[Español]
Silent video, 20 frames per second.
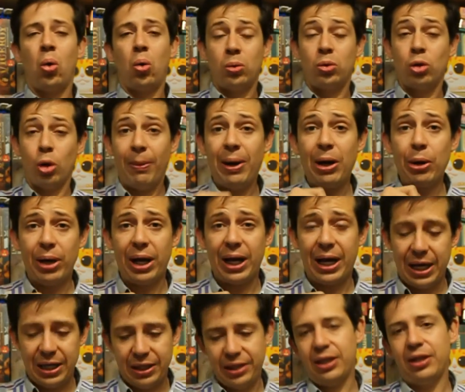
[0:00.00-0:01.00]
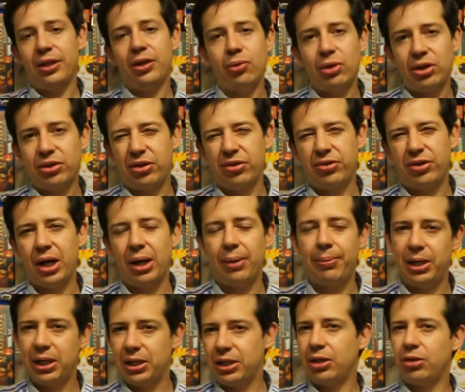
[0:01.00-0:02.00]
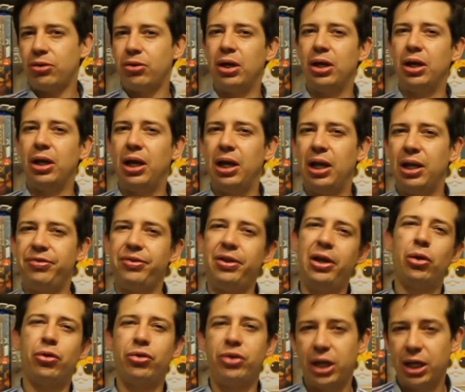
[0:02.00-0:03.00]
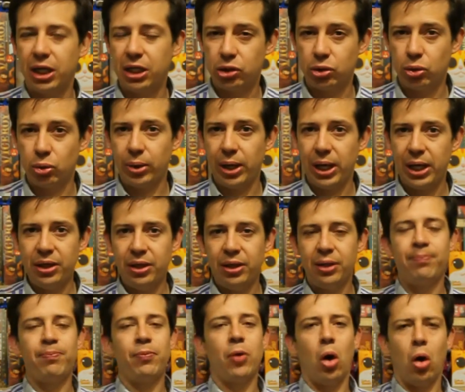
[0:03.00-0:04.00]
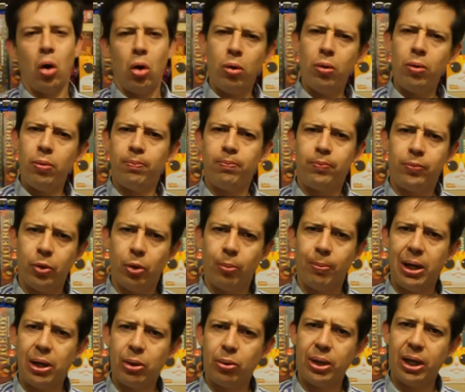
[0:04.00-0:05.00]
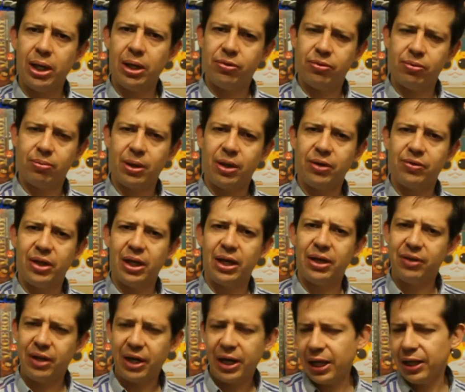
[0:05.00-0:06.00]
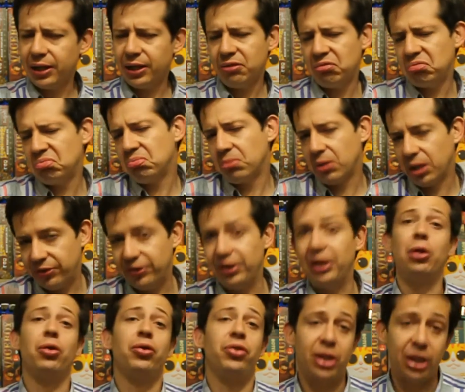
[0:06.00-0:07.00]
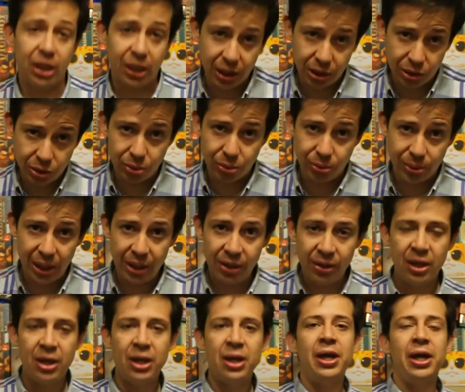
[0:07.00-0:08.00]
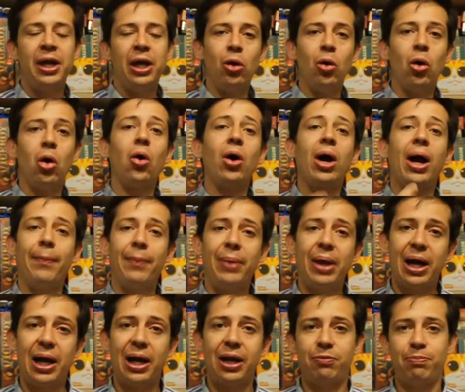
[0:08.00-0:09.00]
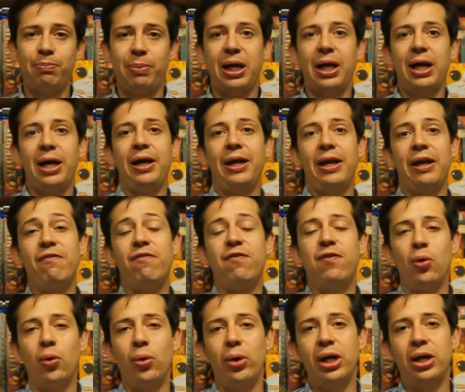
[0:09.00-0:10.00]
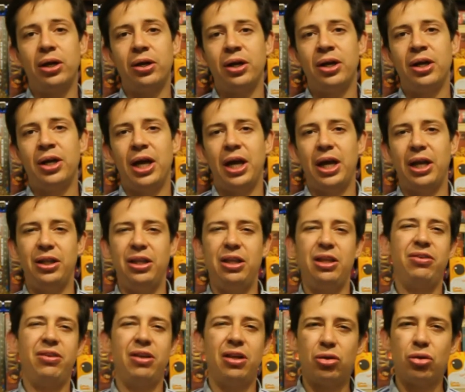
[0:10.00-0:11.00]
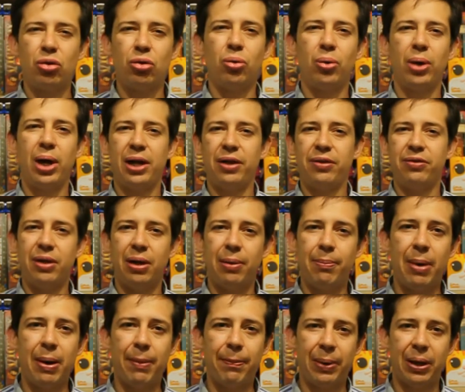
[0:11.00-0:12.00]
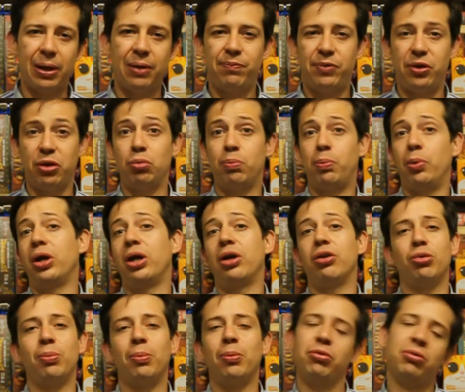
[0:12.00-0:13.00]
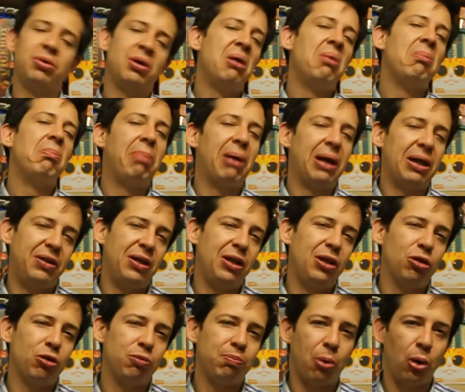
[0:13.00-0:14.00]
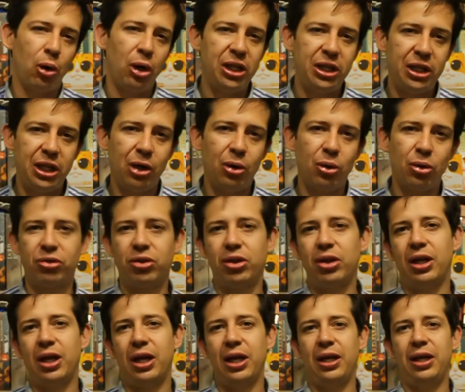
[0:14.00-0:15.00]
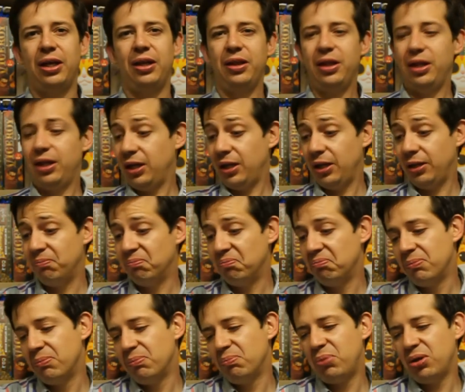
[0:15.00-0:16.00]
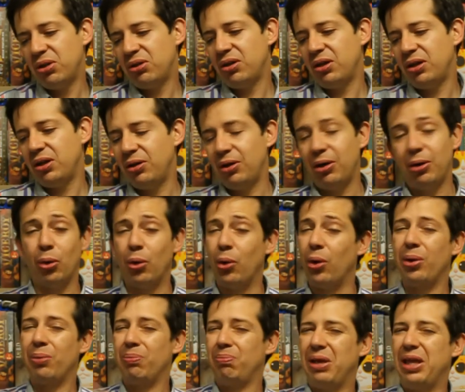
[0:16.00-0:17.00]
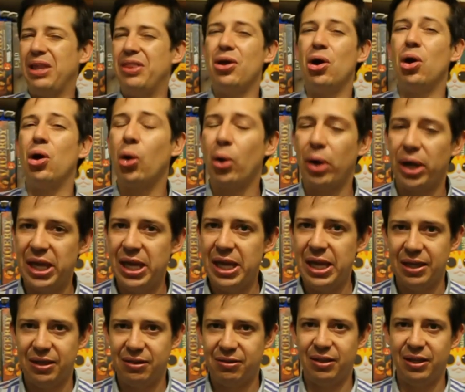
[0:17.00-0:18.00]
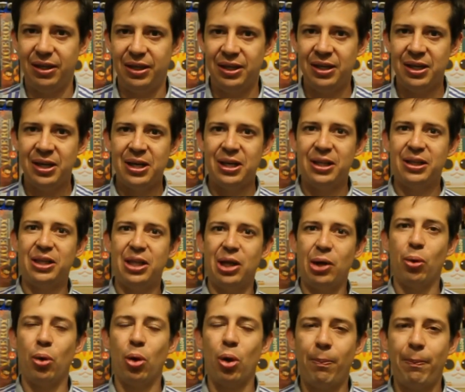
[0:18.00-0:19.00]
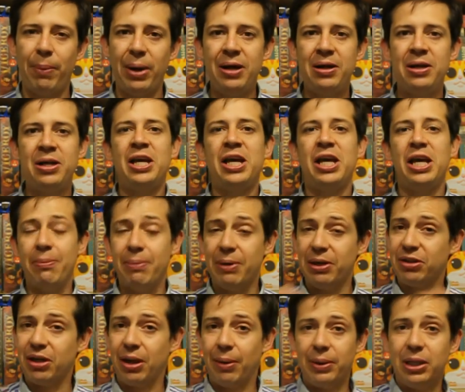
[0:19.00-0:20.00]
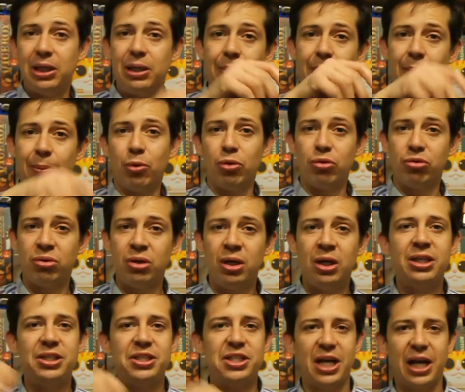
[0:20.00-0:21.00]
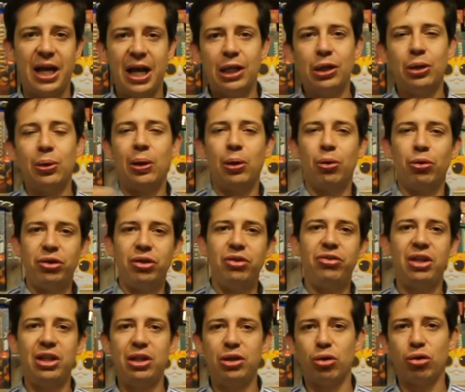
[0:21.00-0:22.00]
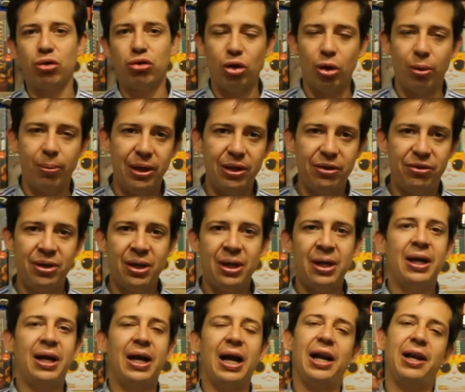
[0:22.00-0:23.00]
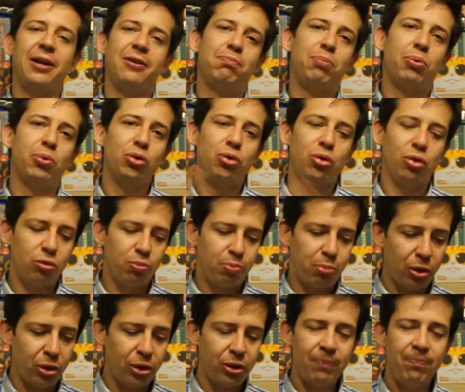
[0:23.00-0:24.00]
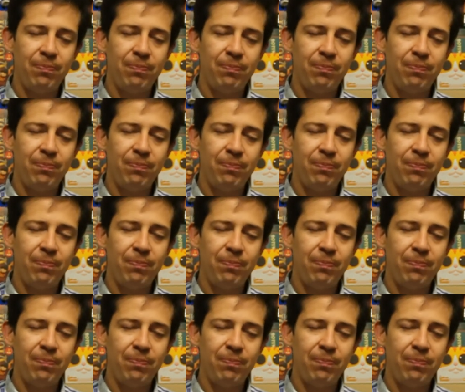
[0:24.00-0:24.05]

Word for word: tomar una carta de unas que están abiertas en el estilo Ticket to Ride o tomar unas que están cerradas, estilo Ticket to Ride, y luego cambiarlas para influir en distintos lugares del mapa. Se supone que somos partidos políticos Que de pues de o ideologías de, Europa y básicamente vamos llegando a los distintos nobles. Ganas puntos por